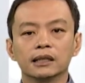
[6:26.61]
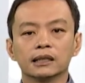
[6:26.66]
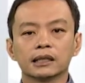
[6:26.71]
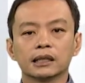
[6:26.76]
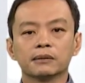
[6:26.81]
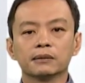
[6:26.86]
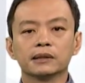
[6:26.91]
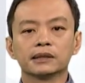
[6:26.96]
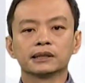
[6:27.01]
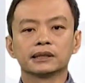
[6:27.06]

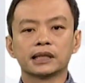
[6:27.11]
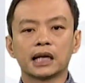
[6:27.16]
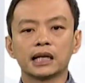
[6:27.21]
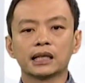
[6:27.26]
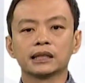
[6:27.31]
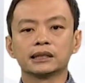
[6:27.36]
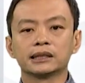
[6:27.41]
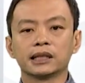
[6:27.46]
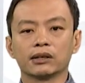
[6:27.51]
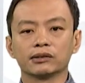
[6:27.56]
那么三
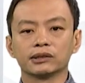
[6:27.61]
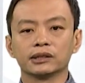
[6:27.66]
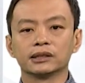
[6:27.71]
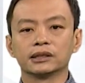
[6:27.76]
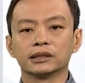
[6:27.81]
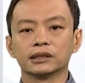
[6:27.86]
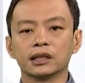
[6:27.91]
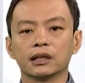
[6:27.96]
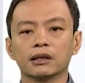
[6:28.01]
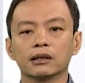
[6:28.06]
个小时
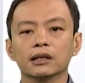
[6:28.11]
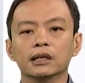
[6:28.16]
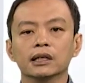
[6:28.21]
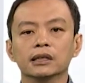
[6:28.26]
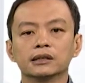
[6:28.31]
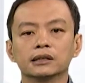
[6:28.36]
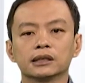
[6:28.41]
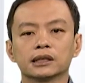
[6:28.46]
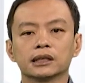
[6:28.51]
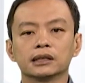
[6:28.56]
之后，
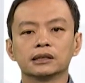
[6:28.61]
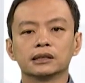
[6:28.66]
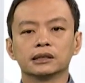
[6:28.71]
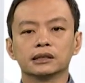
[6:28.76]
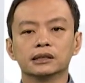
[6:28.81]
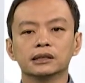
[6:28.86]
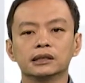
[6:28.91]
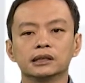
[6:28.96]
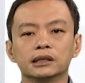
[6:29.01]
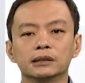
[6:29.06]
这个
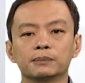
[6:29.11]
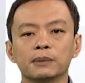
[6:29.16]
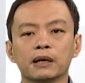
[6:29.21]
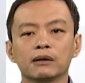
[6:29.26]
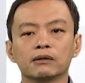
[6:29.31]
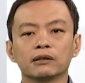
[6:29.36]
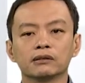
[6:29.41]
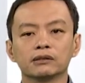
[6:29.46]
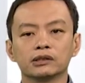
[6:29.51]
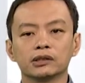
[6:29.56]
十级
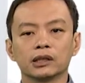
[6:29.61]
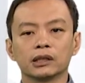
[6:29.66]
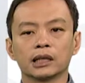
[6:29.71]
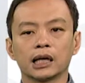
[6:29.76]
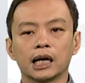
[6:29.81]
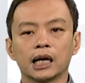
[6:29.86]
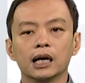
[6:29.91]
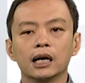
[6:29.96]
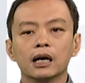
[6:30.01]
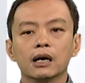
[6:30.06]
暴风圈
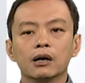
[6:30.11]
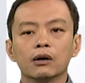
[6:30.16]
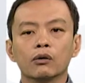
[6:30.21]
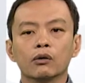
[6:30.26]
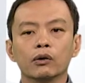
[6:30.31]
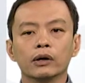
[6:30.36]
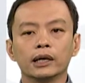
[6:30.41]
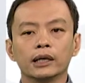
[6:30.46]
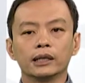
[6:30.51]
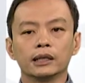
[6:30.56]
啊，
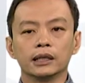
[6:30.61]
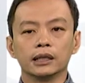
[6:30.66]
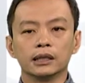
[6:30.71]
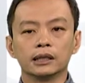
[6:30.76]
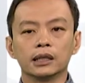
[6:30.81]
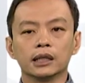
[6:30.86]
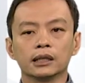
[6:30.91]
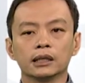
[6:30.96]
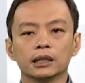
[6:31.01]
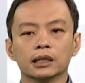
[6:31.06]
会一
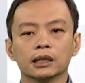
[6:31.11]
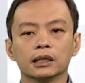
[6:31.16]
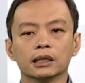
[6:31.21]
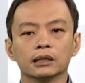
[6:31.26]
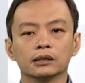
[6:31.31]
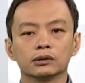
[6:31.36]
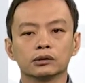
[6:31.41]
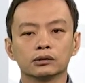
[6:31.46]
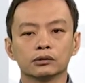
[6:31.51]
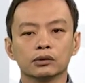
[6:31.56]
定
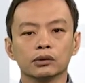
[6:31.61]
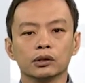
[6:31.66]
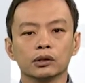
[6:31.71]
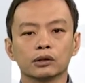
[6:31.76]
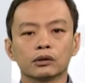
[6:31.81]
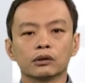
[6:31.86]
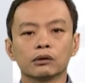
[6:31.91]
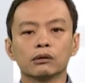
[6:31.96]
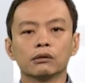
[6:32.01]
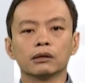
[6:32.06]
的速率
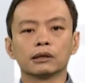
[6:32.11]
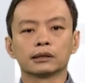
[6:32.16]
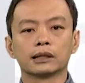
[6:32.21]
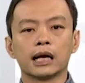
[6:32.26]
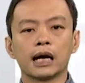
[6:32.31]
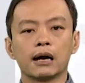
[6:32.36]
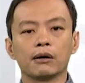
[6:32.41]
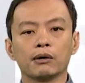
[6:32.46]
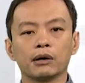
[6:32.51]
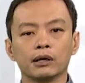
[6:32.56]
扩
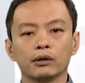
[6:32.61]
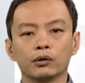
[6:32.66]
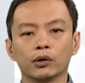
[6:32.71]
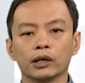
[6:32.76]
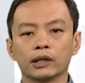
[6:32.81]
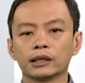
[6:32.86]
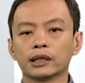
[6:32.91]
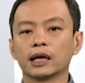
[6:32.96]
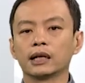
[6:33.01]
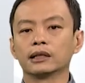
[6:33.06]
大为
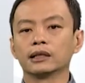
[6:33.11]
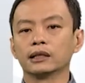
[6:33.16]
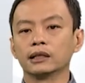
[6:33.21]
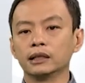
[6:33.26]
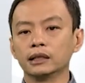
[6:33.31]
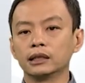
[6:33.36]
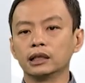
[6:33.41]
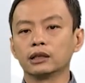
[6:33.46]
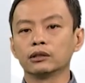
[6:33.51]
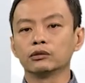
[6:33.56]
原来的
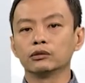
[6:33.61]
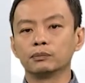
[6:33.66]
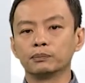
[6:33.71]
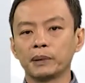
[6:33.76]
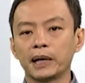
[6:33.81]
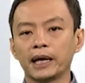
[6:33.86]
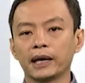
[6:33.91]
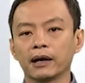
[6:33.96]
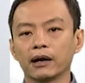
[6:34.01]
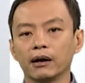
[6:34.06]
一点五
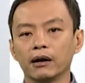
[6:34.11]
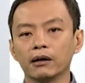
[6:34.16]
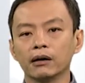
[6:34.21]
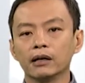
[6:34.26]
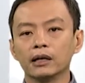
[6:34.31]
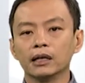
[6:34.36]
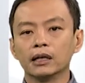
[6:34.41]
倍哦，